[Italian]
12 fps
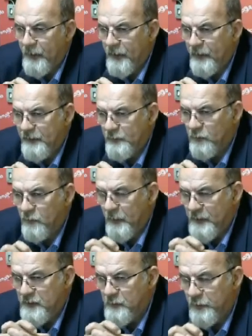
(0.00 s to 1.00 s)
hanno dato il
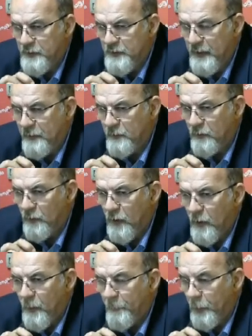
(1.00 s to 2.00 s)
massimo risalto,
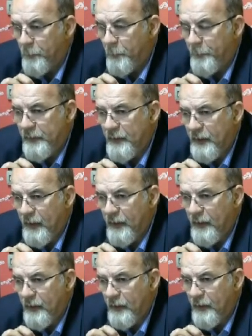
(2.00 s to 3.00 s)
proprio
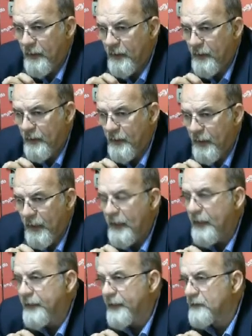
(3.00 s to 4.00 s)
perché eh, è
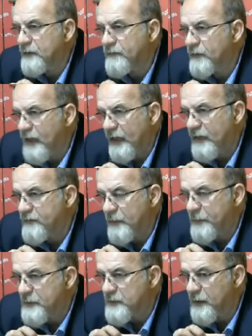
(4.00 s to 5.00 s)
la creatività che viene
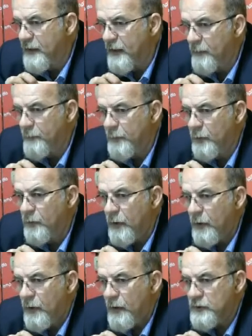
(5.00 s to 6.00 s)
messa in campo.
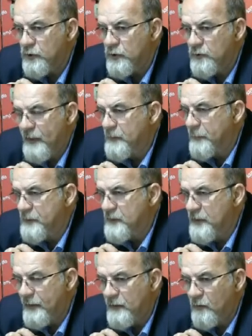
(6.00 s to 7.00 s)
In sostanza
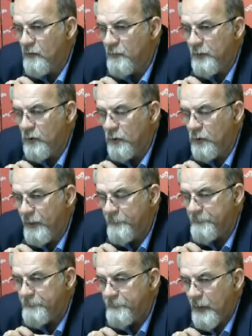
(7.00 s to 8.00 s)
Basiletti è un
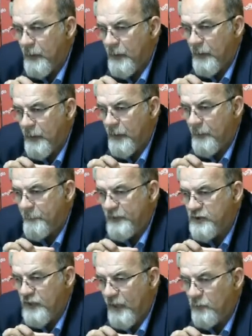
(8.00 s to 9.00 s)
pittore eh,
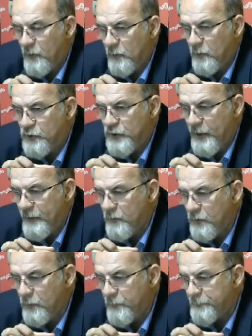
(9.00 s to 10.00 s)
bresciano dell'Ottocento,